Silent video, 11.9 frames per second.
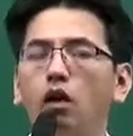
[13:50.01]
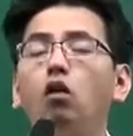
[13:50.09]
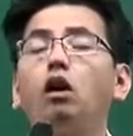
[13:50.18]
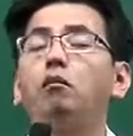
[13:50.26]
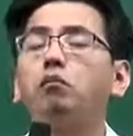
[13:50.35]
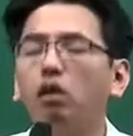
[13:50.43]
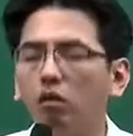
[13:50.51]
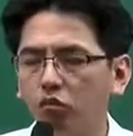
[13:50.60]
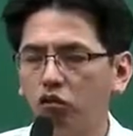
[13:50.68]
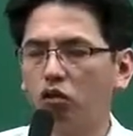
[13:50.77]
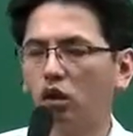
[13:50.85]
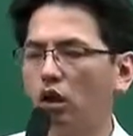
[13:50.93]
허가의
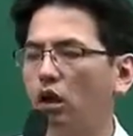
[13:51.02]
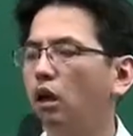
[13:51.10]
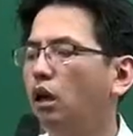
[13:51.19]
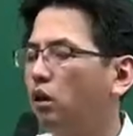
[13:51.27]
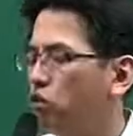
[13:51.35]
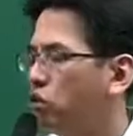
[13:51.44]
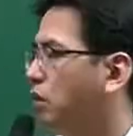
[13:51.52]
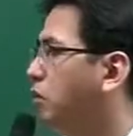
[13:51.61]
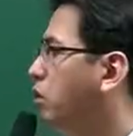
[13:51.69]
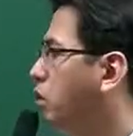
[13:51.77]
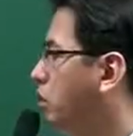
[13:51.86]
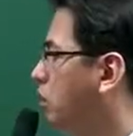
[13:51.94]
범주 등이 주요한
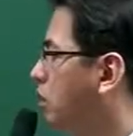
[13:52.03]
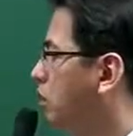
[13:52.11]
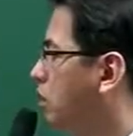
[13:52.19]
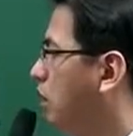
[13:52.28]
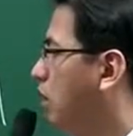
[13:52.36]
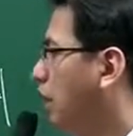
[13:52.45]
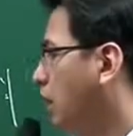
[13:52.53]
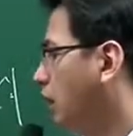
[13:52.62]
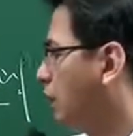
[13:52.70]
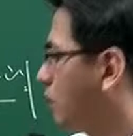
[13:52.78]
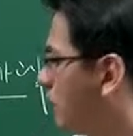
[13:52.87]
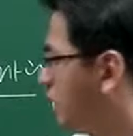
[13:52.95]
포인트고요. 그
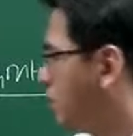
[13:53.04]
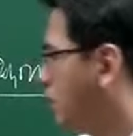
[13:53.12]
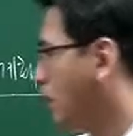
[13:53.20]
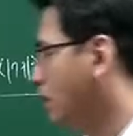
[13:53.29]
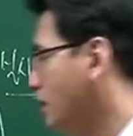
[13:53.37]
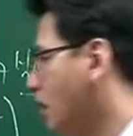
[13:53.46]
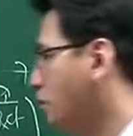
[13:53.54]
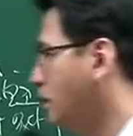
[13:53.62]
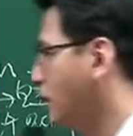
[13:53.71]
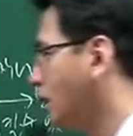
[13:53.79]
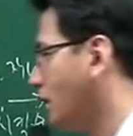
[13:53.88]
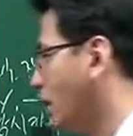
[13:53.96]
다음에 20년에 사업이
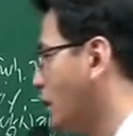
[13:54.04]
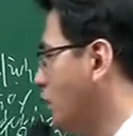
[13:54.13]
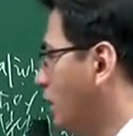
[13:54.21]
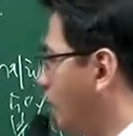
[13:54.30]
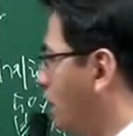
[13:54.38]
시행되지 않으면